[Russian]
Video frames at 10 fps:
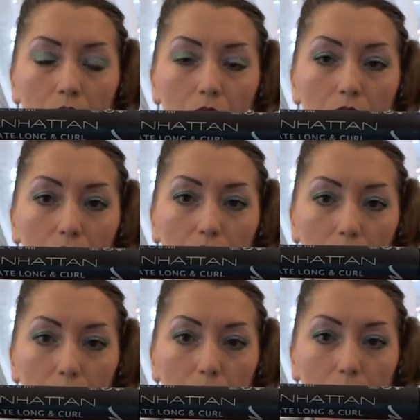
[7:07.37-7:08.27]
Со
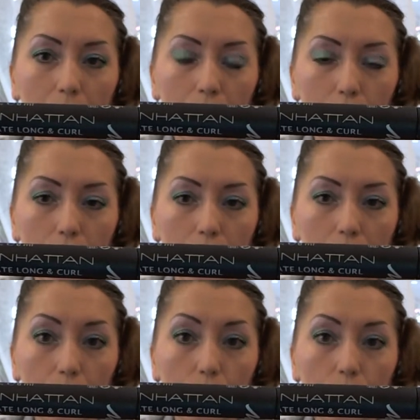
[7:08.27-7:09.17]
временем, конечно,
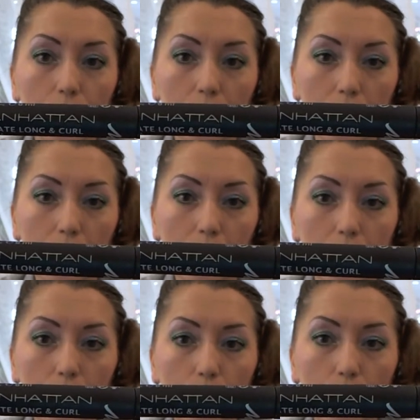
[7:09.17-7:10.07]
она
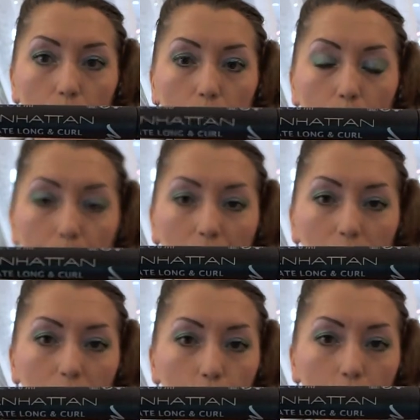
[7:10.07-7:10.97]
густеет, но
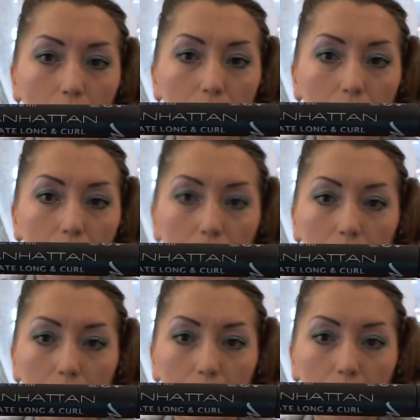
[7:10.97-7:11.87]
первоначально
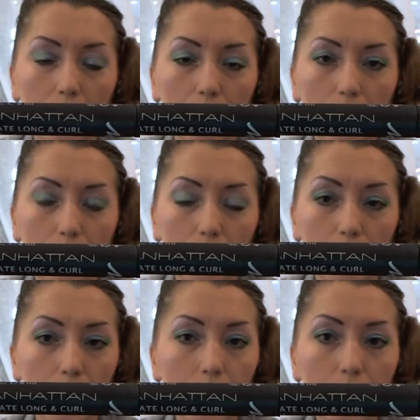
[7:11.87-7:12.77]
она была
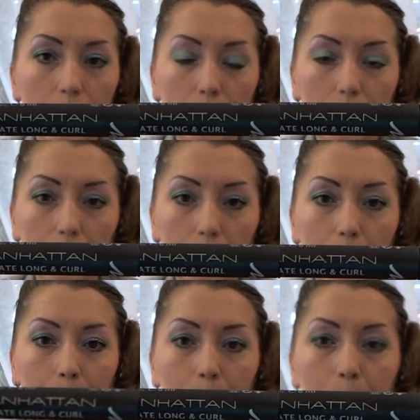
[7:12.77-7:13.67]
восхитительна.
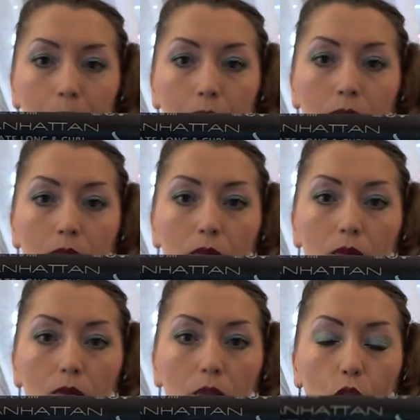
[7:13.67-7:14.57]

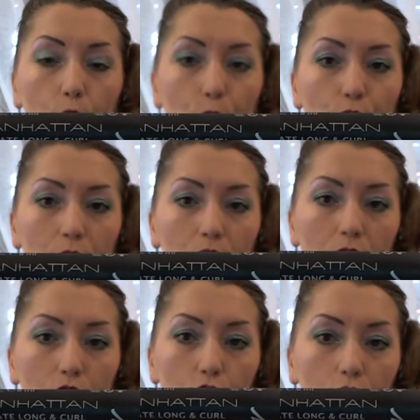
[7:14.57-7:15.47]
В общем-то,
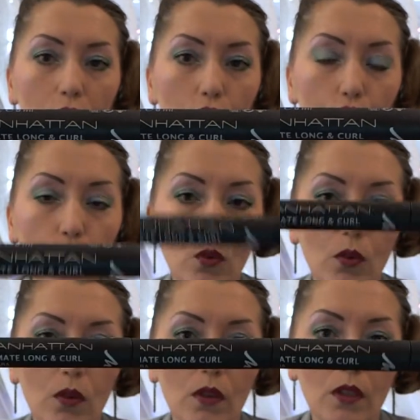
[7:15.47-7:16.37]
я считаю,
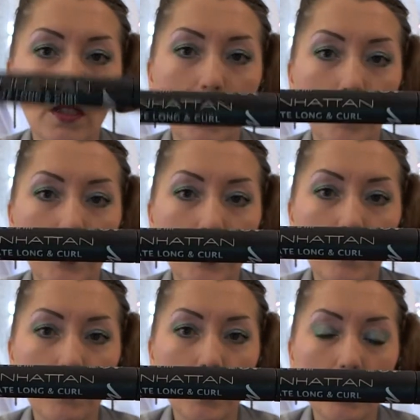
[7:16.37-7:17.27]
что для пяти
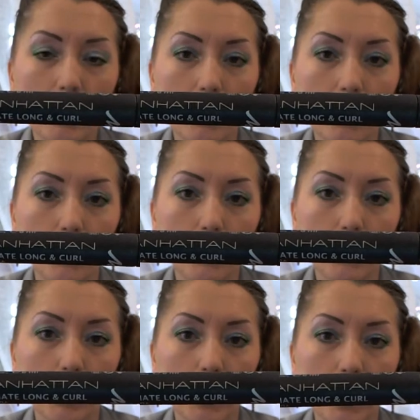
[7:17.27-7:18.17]
месяцев
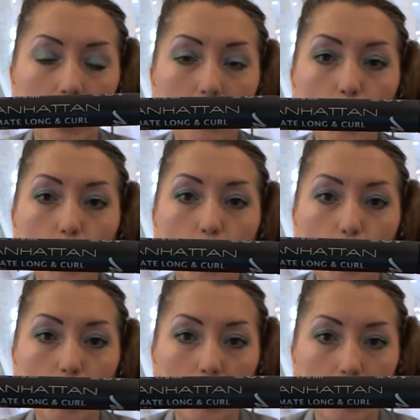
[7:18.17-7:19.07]
она
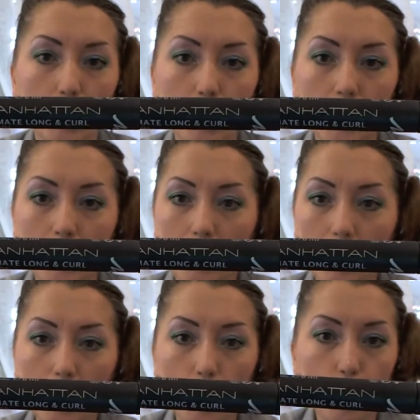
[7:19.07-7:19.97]
немножко загустела,
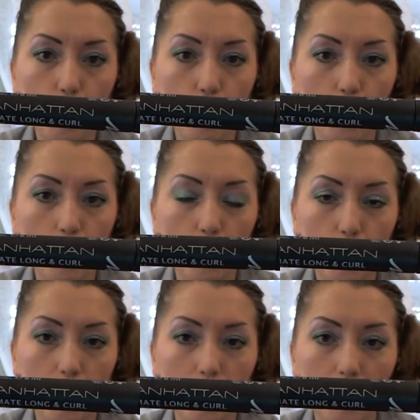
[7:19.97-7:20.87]
еще и
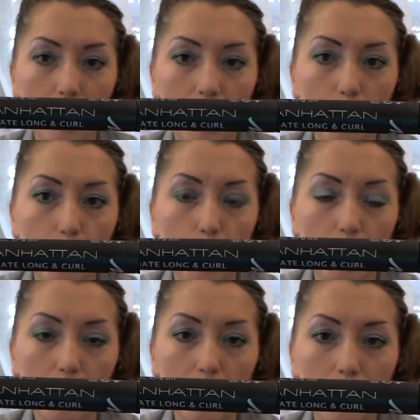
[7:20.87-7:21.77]
можно ей
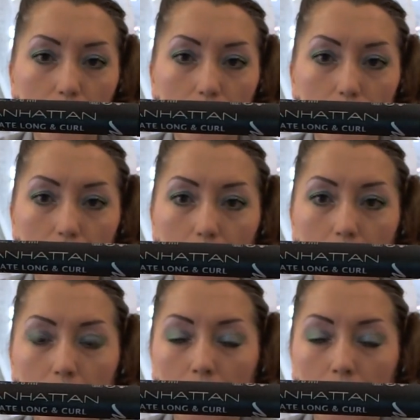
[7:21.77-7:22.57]
пользоваться.